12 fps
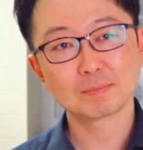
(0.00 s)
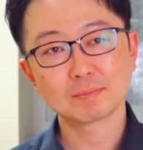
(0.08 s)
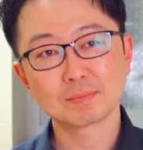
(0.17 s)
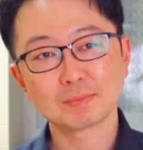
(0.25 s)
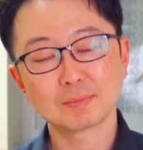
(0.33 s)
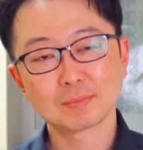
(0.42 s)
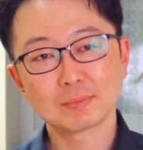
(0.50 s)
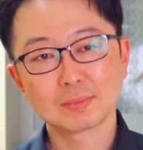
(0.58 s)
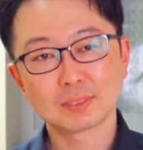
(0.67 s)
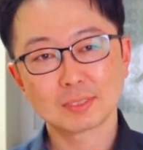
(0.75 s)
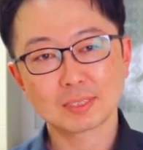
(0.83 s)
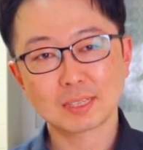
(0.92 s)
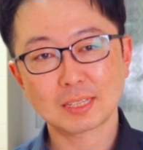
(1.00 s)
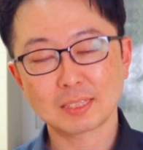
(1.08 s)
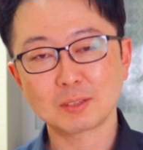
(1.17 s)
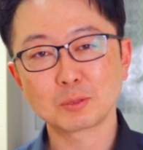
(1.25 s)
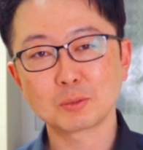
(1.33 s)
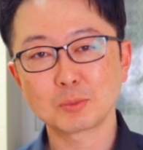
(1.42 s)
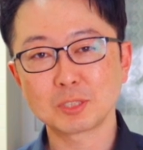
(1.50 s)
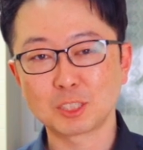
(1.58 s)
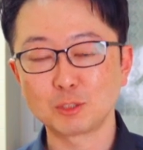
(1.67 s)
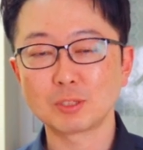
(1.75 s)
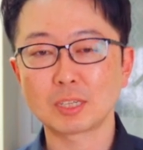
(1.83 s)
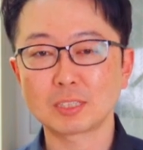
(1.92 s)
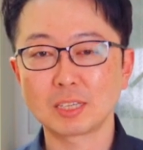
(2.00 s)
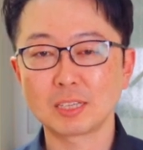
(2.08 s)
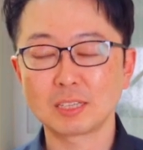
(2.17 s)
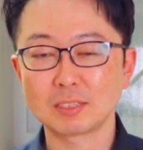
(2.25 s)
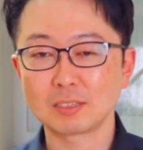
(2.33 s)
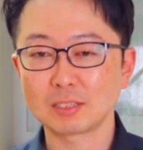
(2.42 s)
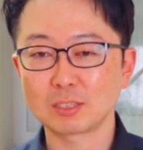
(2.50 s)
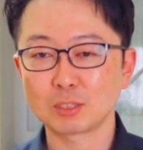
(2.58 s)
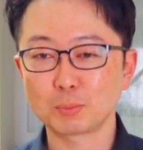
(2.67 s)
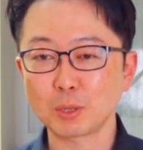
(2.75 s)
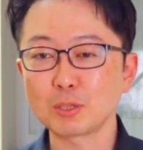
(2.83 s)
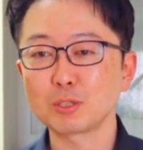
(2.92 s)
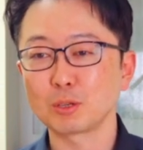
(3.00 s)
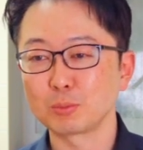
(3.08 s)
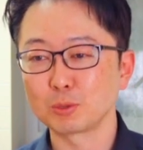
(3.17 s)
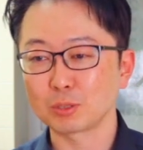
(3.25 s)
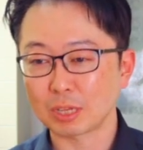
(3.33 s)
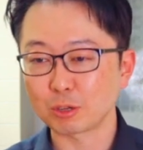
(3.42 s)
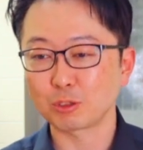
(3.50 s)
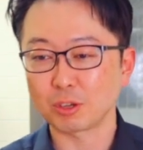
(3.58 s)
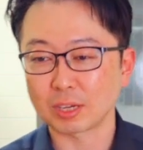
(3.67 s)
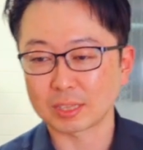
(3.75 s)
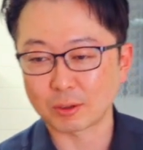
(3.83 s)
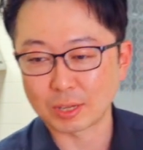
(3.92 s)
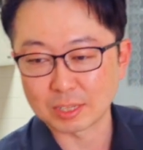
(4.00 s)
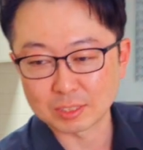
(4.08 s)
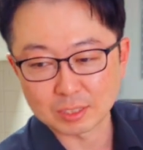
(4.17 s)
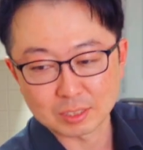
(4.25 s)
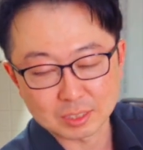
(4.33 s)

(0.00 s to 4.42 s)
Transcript: 가스 없으면 가스 없으면 지훈 학생이 저기 편의점으로 사러 뛰어갔다 와야죠.